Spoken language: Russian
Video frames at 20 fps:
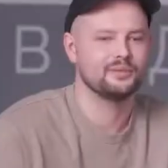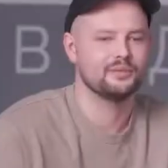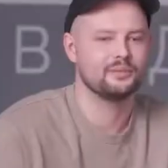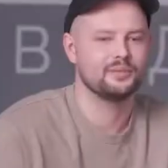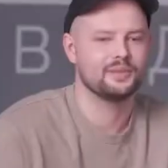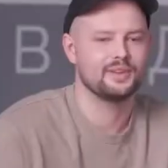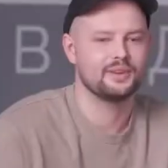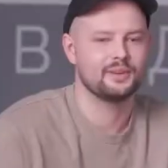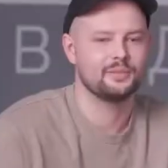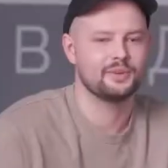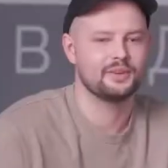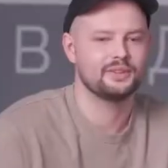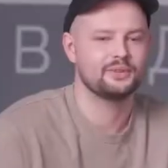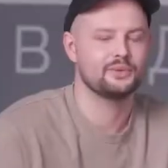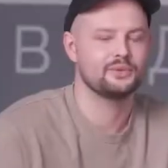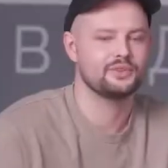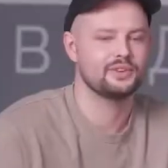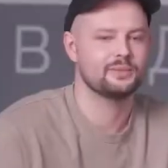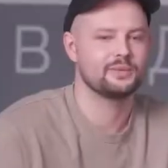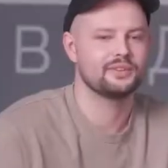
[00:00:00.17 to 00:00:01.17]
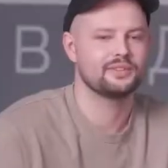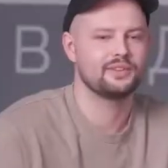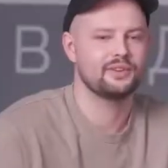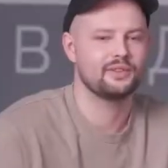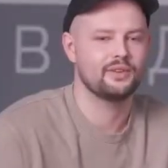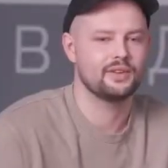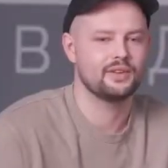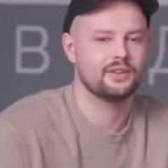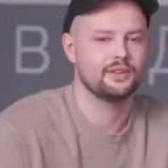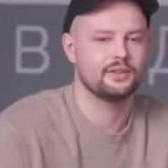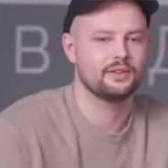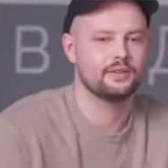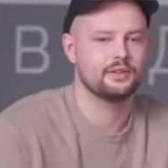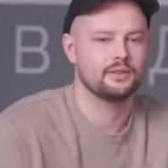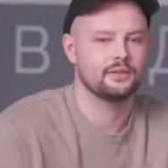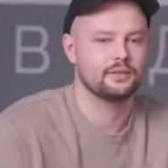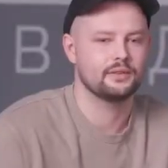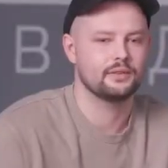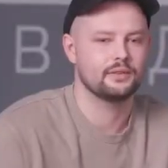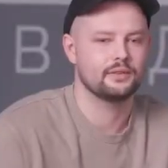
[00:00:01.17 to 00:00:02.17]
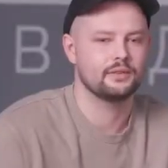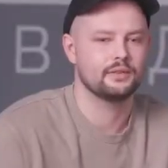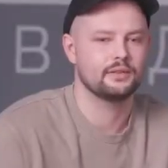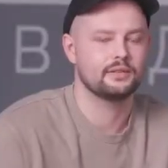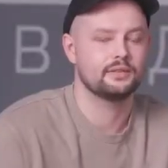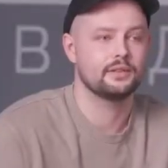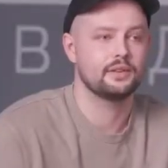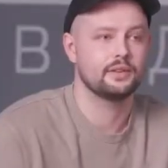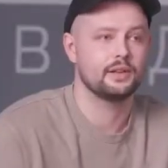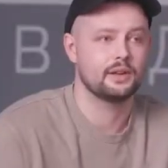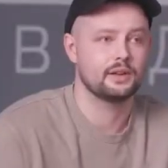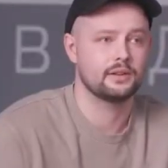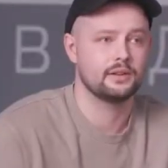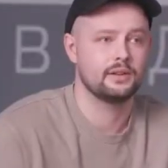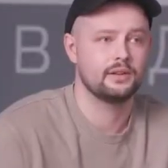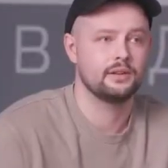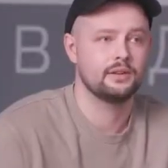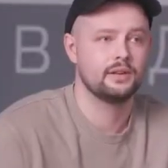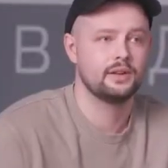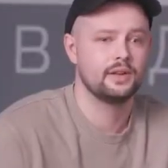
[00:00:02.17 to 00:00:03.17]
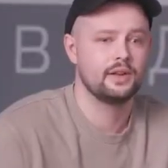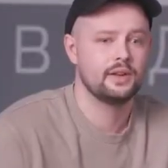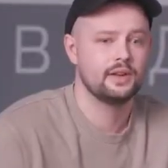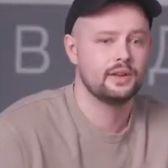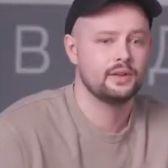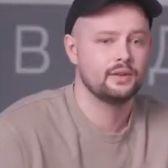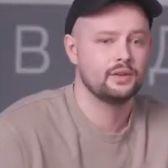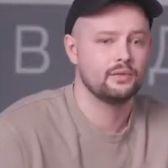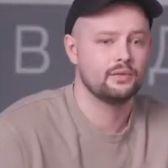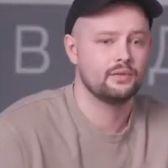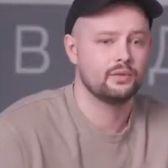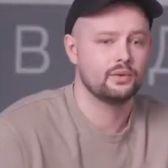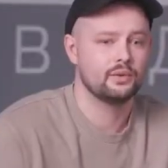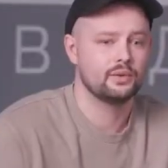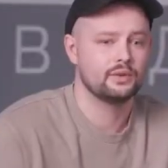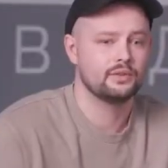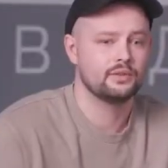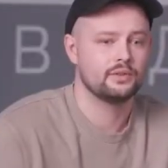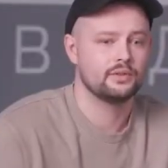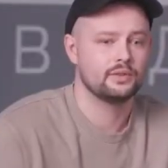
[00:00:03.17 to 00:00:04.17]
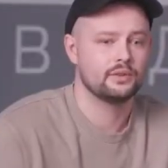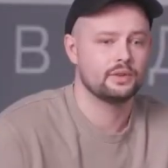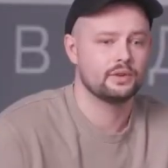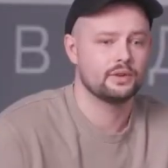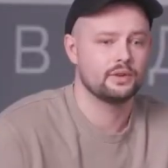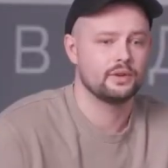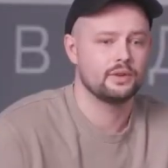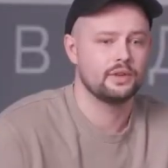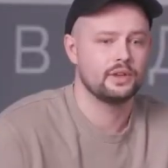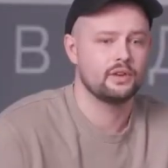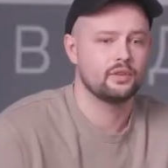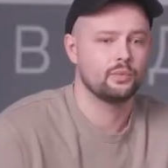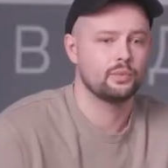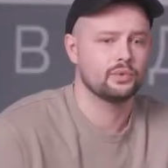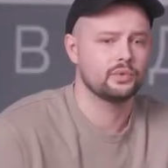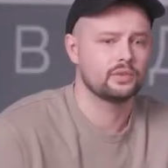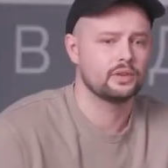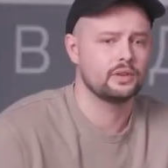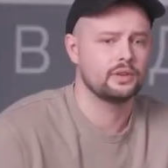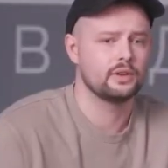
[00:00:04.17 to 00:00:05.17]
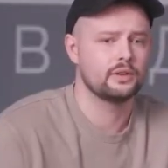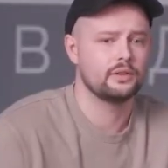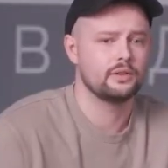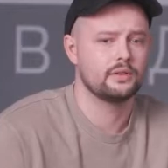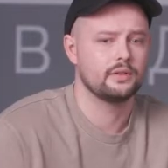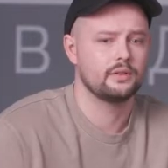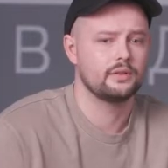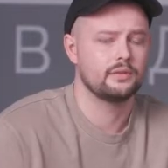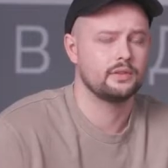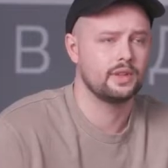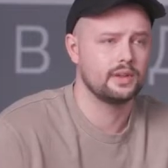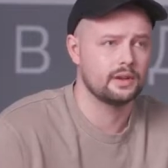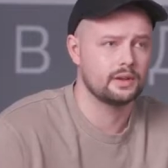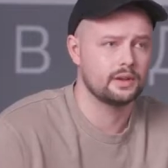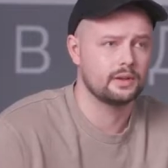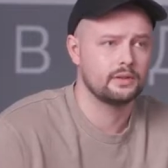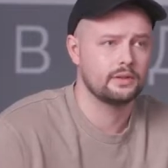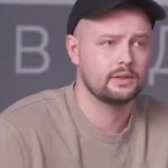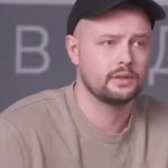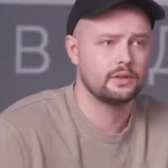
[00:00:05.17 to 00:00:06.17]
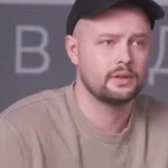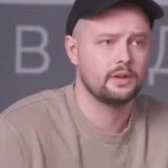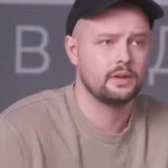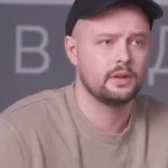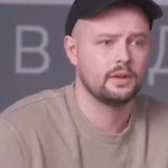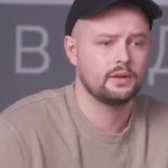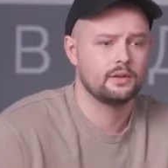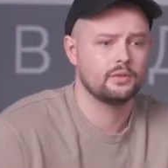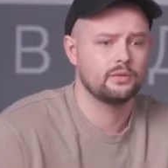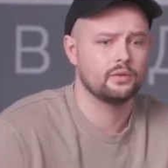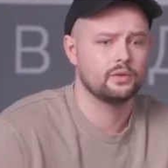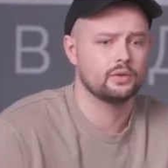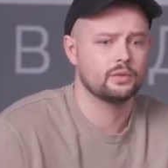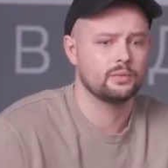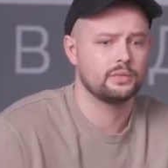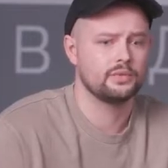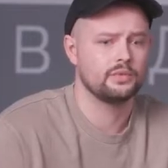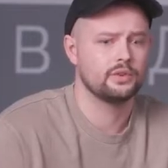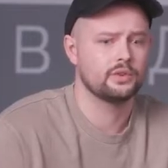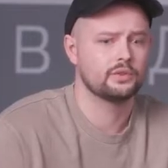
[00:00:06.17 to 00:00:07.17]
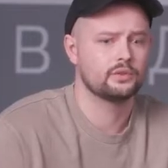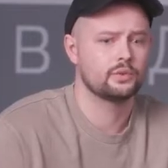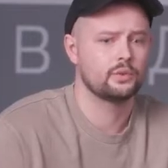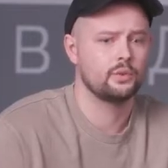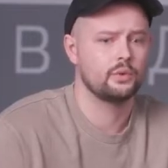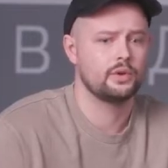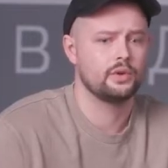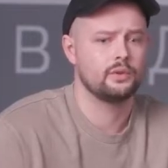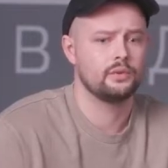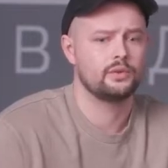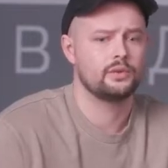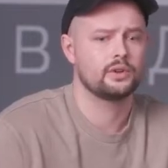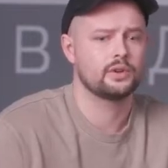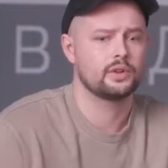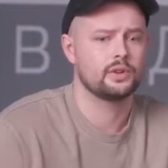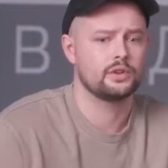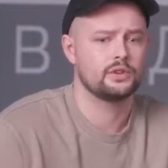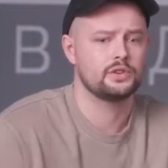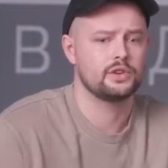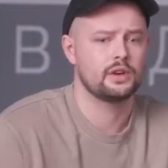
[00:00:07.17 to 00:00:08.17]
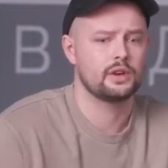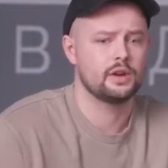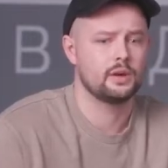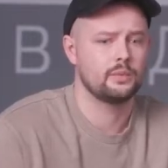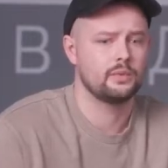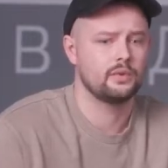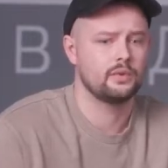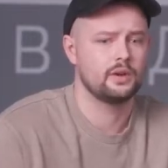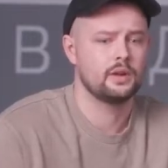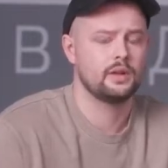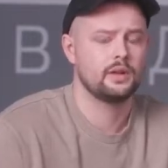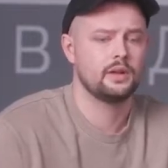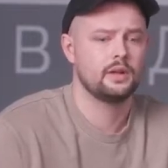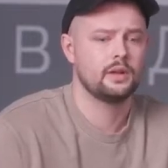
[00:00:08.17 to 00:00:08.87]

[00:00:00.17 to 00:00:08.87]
У меня предыдущее образование э, сценарное. Вот. Э, я выпускник в ГИКа, вот, мастерской Юрия Николаевича Арабова.